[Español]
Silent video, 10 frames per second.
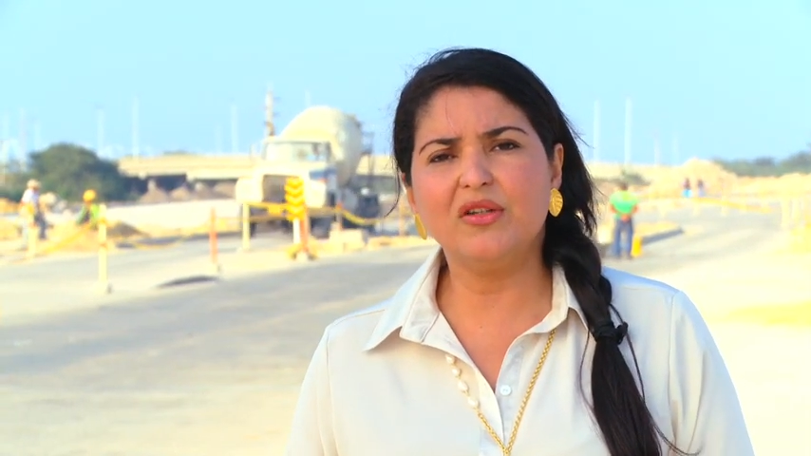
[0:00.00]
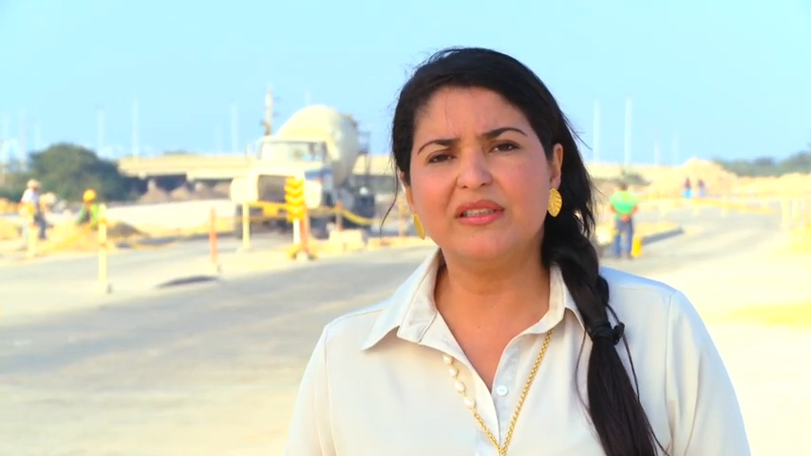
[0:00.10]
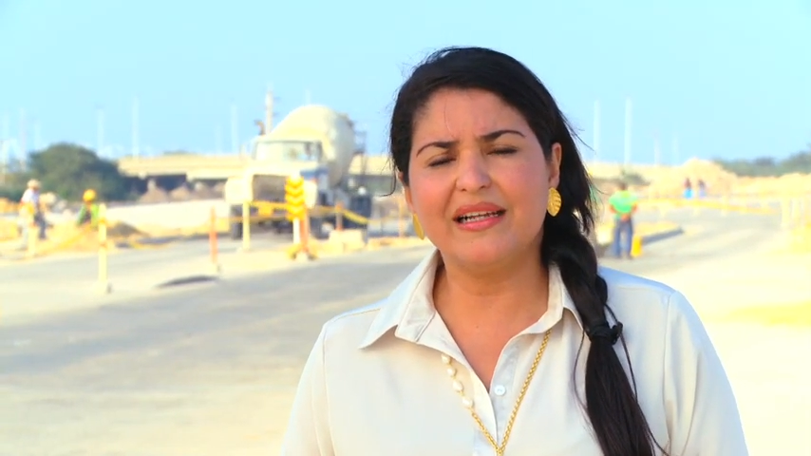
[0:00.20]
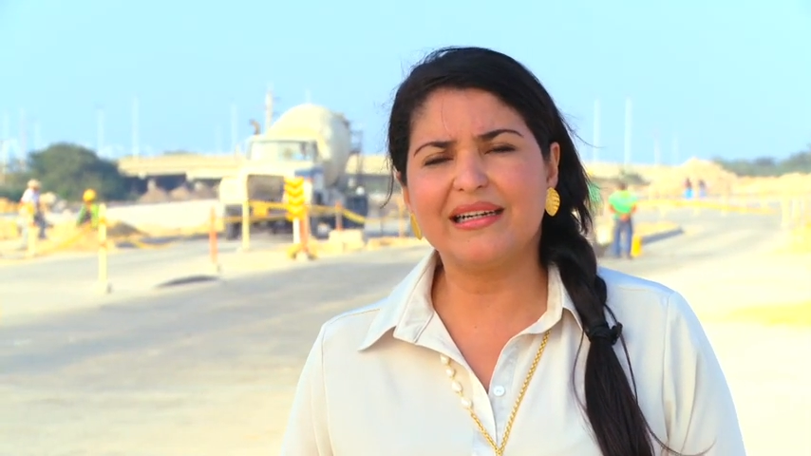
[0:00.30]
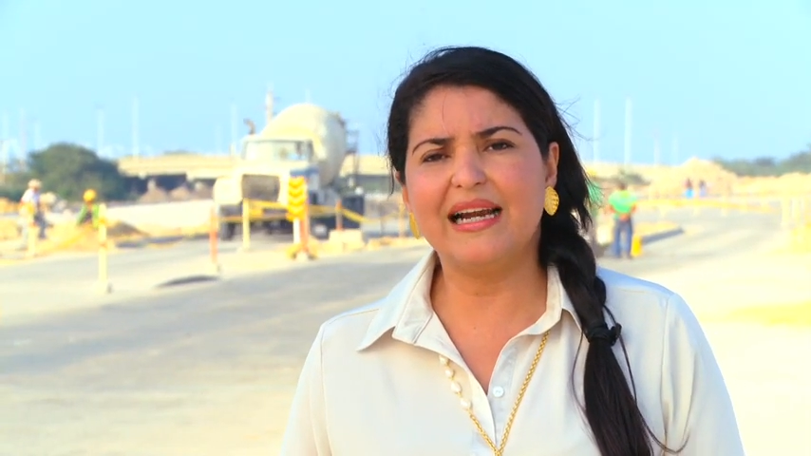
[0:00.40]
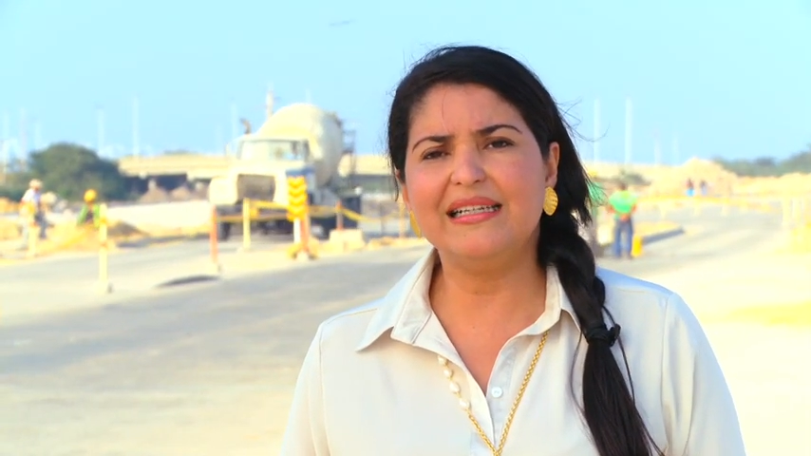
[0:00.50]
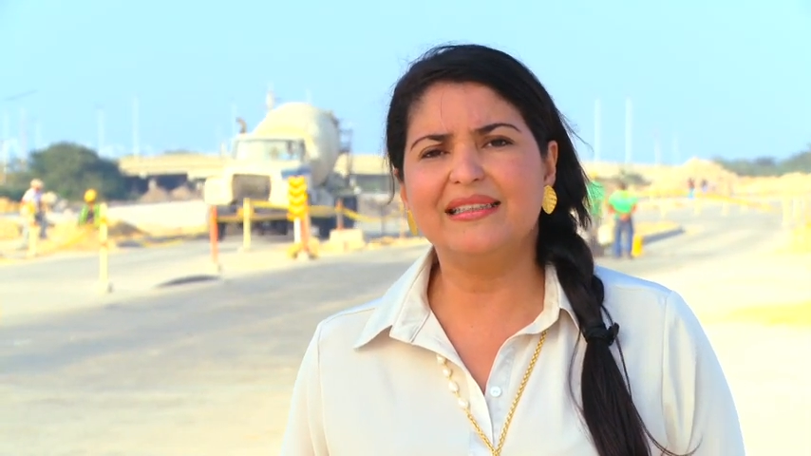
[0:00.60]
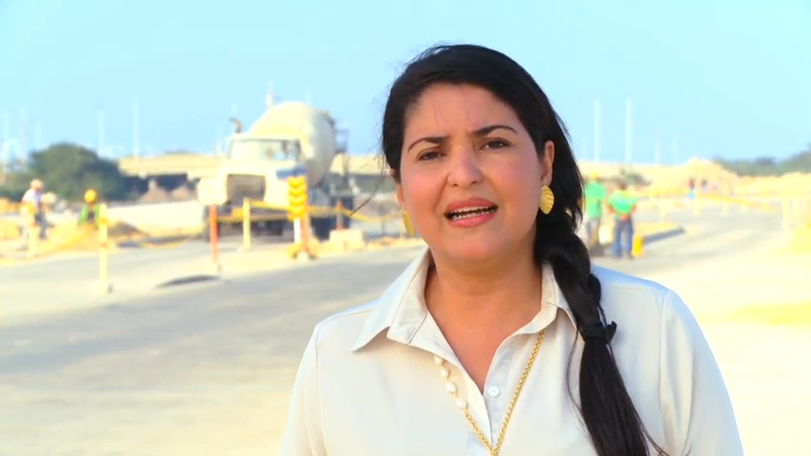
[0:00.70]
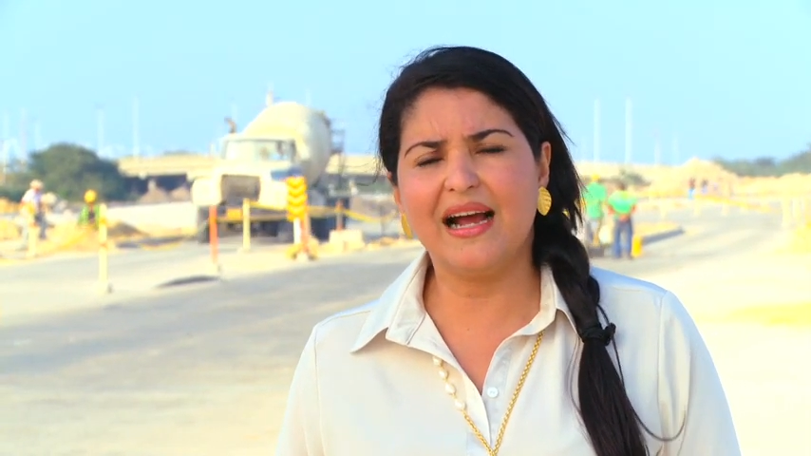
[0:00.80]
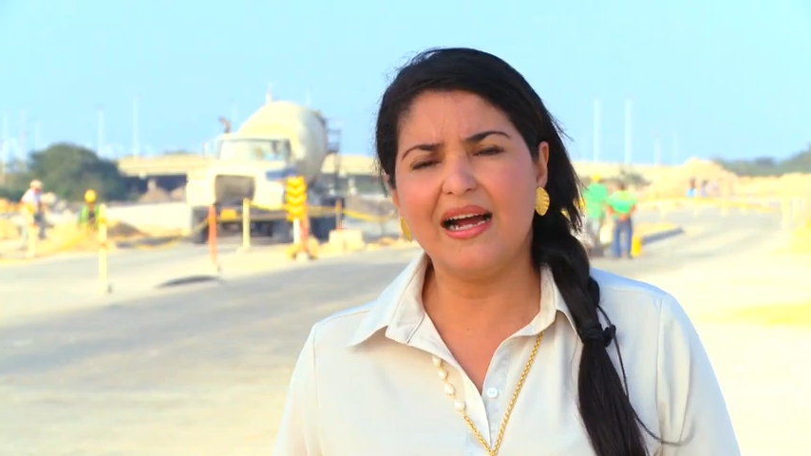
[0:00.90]
se
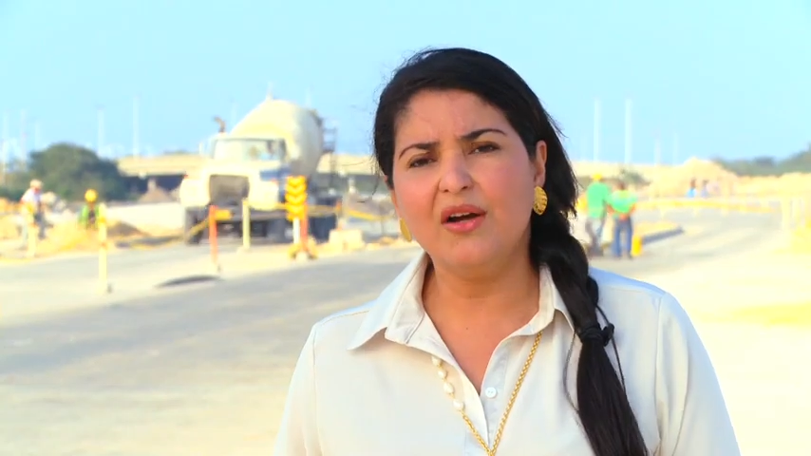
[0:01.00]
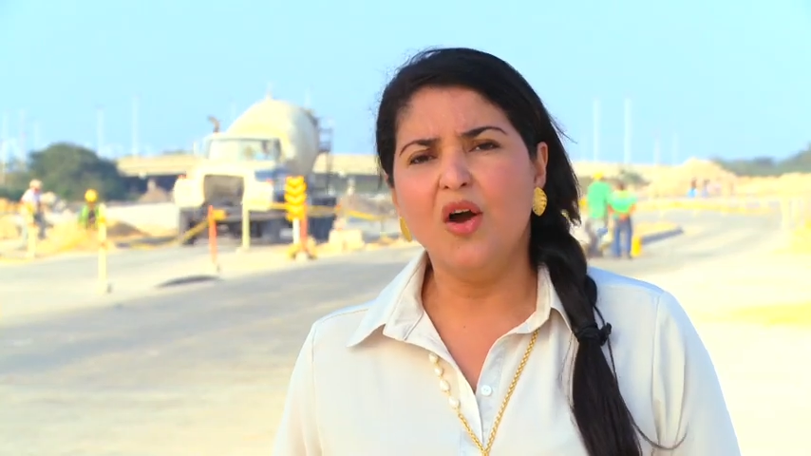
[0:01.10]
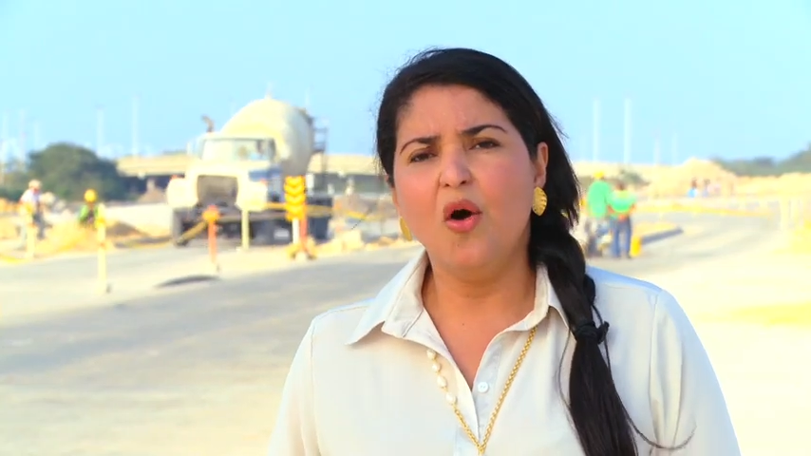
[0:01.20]
realizarán